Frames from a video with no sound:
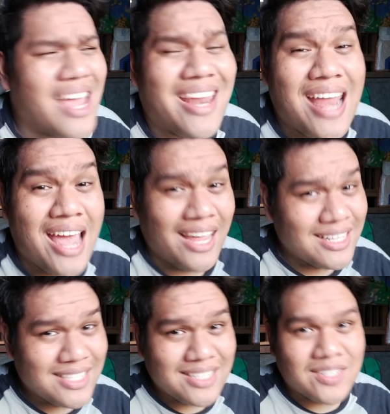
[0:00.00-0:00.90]

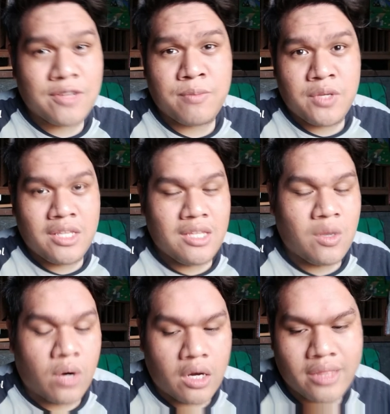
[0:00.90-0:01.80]
Enhanced Community
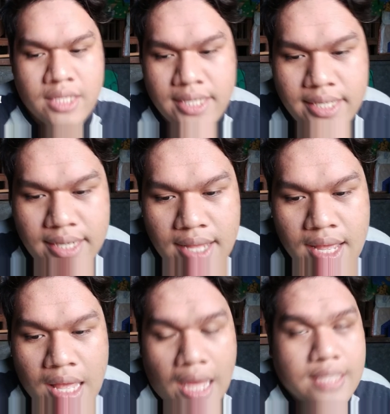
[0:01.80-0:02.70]
Quarantine.
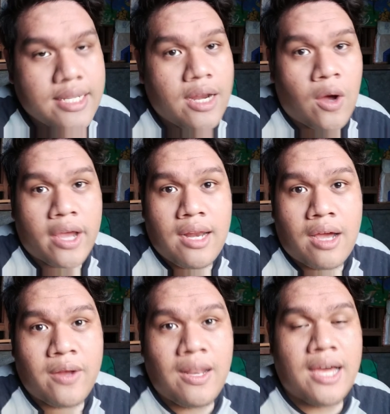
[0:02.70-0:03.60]
At sana okay
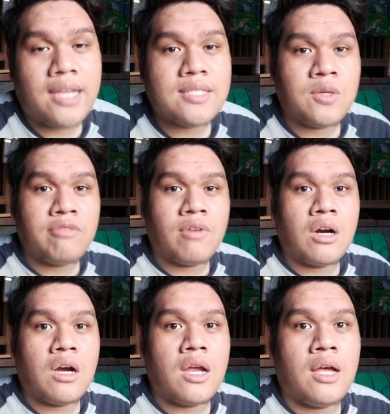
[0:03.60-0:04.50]
lang kayong lahat so
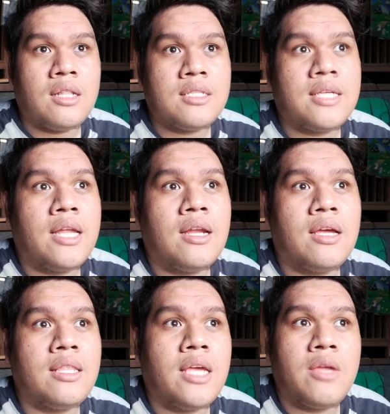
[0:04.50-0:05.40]
far. At
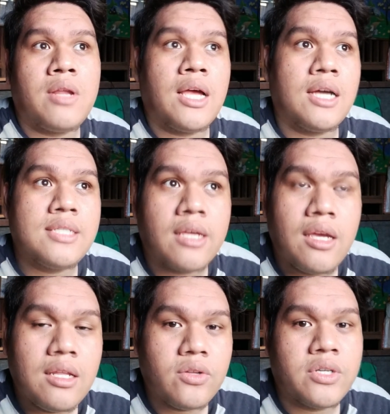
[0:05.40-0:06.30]
sana hindi kayo
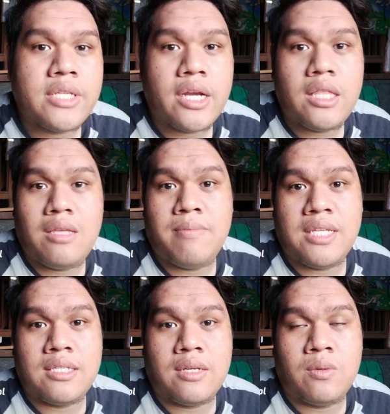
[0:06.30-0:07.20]
nagkakasakit or sana hindi
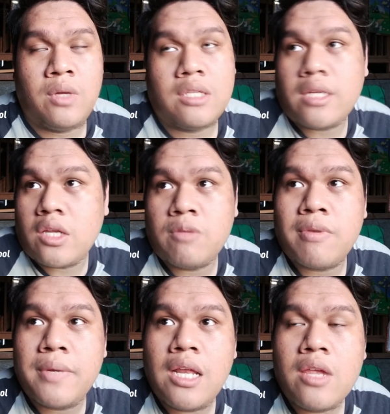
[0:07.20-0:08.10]
may walang sakit yung
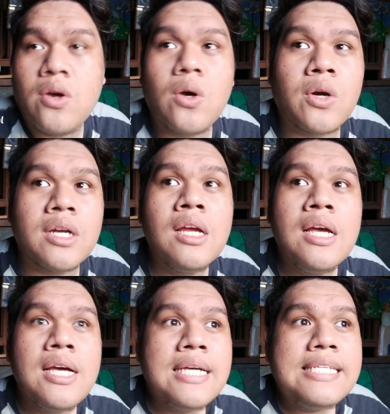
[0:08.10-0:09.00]
pamilya nyo or
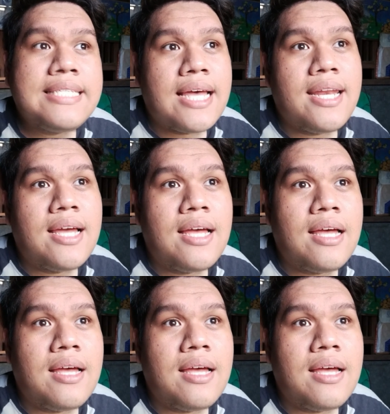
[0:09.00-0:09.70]
sana